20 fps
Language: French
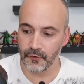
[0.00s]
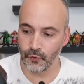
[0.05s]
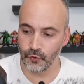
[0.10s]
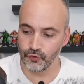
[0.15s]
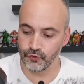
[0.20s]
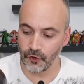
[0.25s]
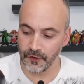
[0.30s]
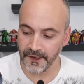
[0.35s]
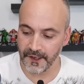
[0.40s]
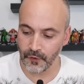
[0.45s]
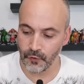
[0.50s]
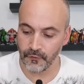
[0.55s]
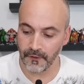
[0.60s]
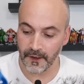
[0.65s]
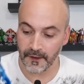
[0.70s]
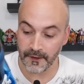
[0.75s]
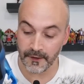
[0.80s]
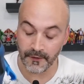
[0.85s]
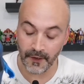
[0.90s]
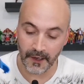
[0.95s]
Donc je le
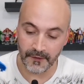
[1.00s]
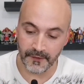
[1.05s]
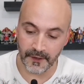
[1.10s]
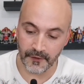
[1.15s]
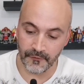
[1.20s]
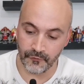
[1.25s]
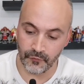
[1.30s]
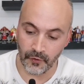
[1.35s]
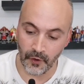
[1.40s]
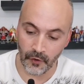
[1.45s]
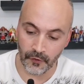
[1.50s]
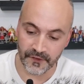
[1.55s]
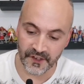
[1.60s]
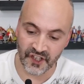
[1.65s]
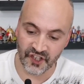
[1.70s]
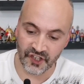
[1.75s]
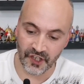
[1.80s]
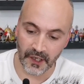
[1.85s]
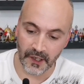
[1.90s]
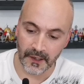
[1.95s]
découvre avec vous. Alors
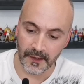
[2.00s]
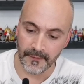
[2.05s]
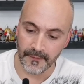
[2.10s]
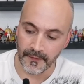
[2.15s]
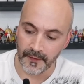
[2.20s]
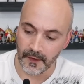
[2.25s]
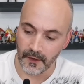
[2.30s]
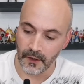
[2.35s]
déjà,